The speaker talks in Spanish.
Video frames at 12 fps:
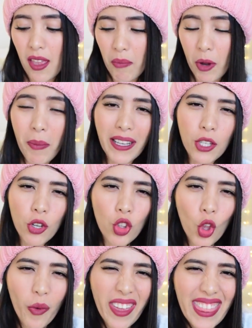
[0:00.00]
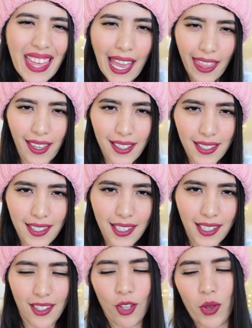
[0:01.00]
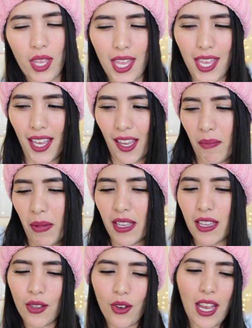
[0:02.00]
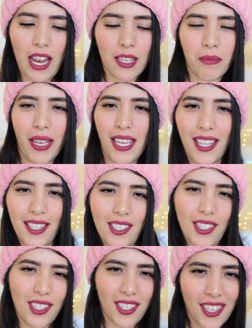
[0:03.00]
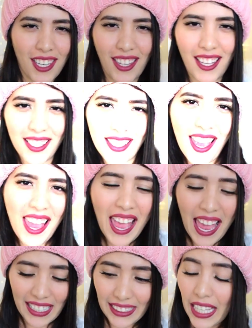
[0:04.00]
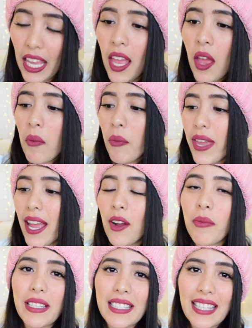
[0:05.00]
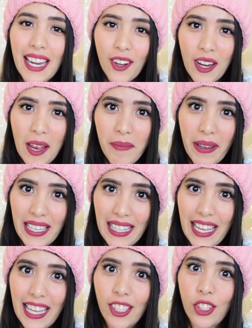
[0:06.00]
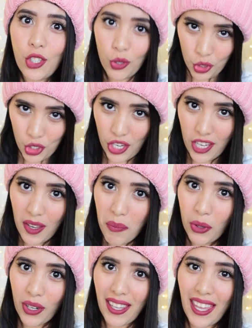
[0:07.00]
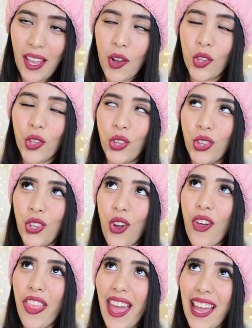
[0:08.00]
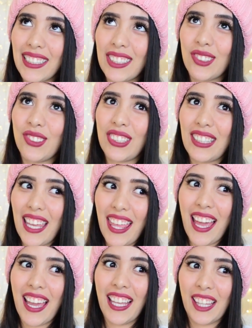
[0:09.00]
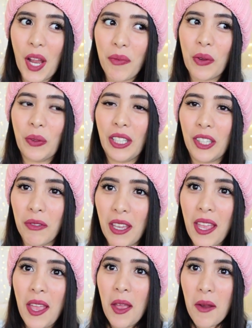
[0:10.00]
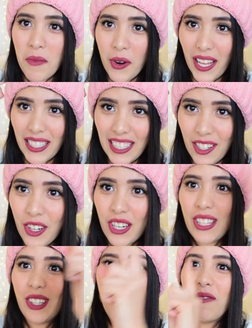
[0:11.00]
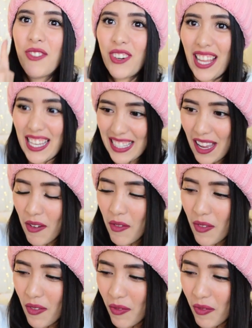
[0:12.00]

pero más son novedades, novedades que he pedido en las páginas chinas. Así que voy a comenzar con la página New Chic porque todas ustedes han estado preguntándome por este gorrito, por esta